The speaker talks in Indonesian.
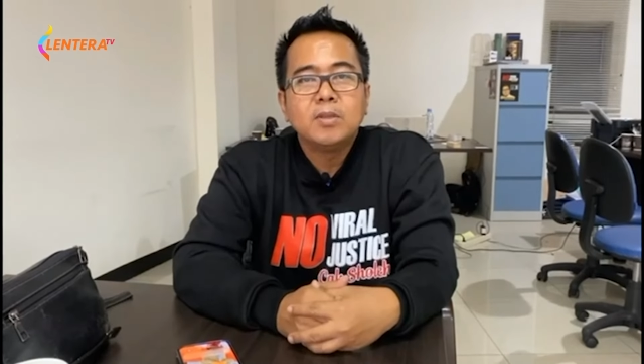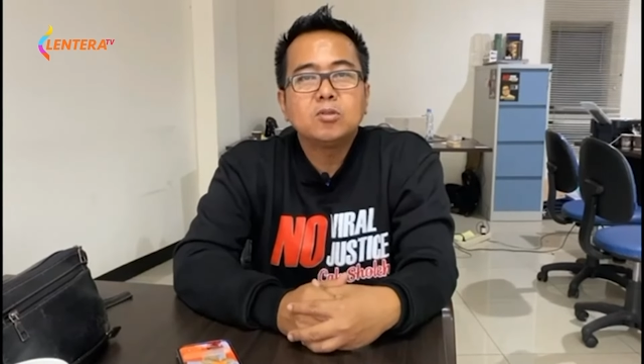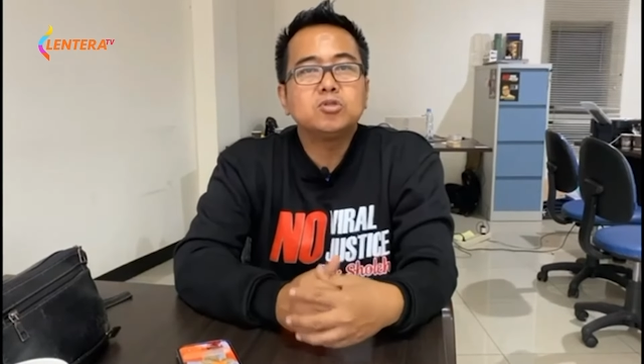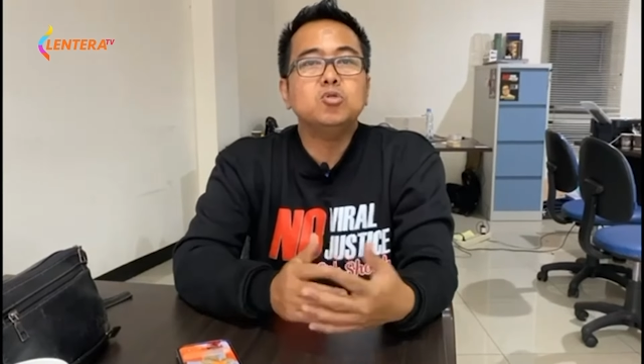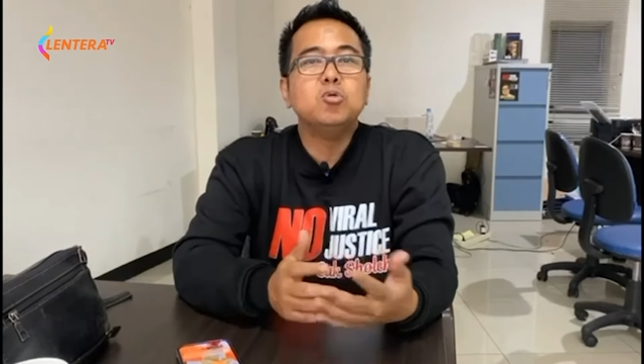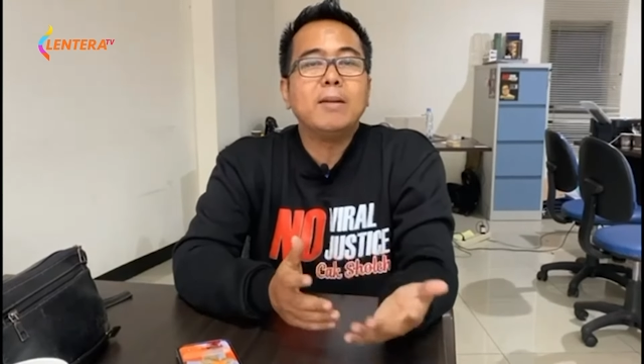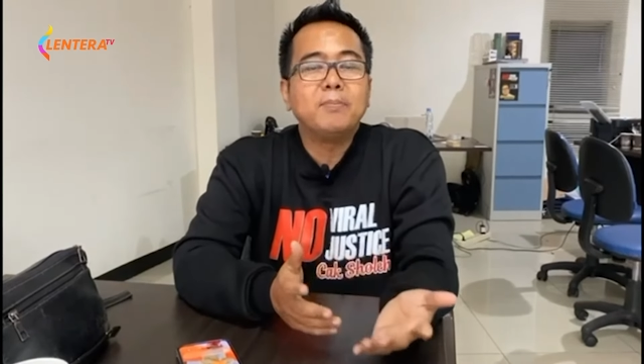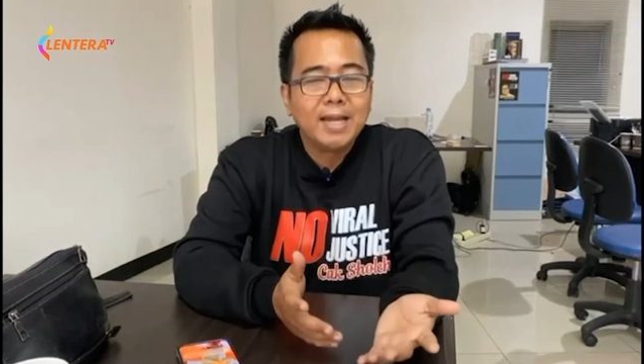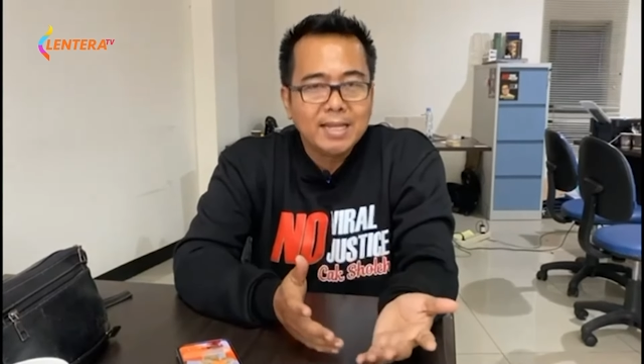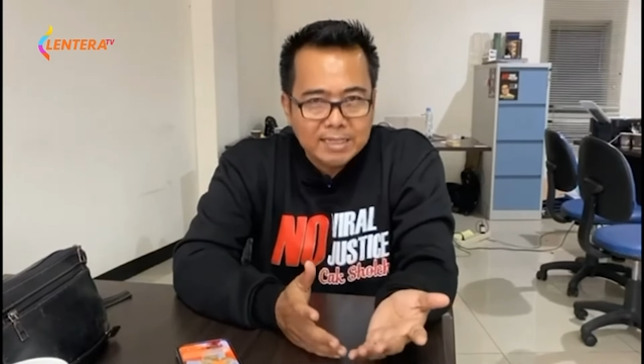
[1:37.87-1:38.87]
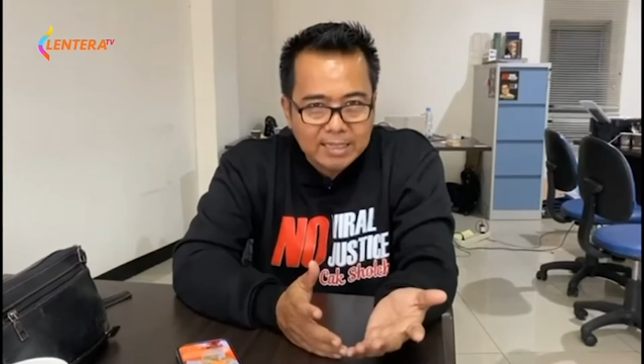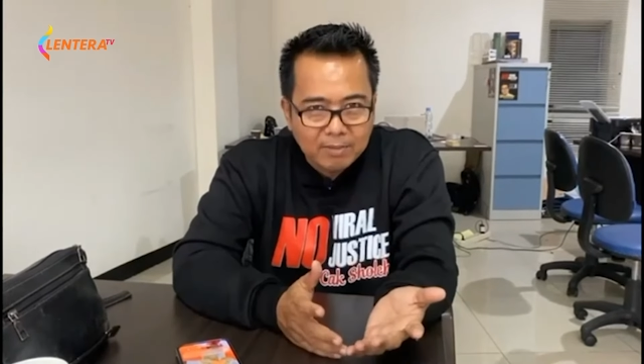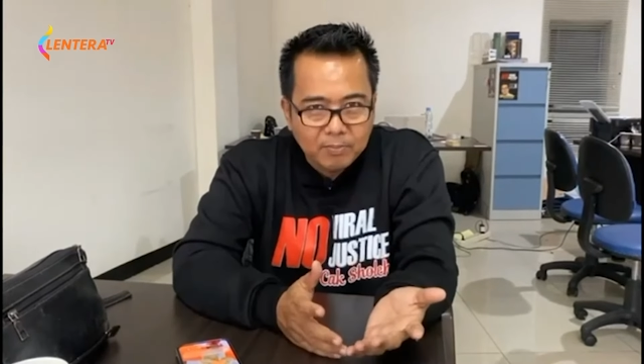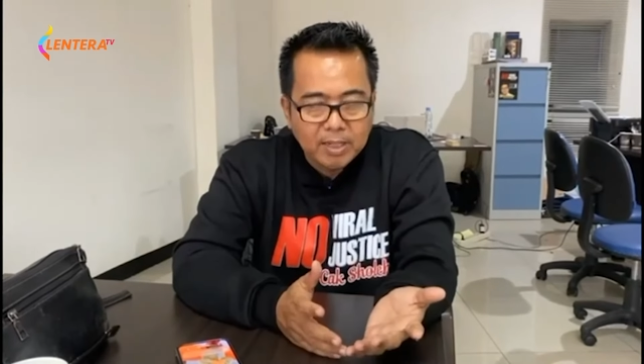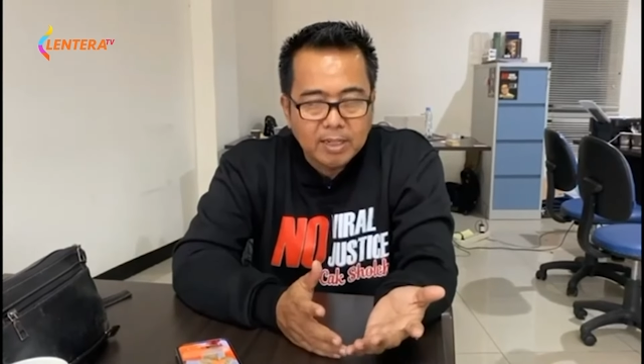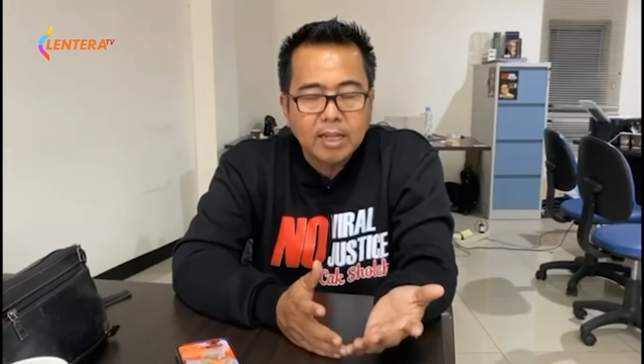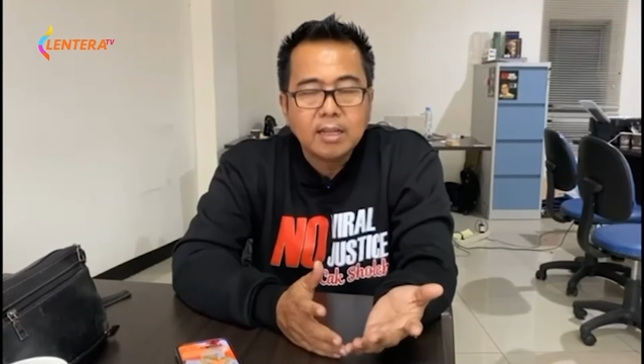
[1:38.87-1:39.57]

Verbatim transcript: Terus nunggu apa lagi KPK?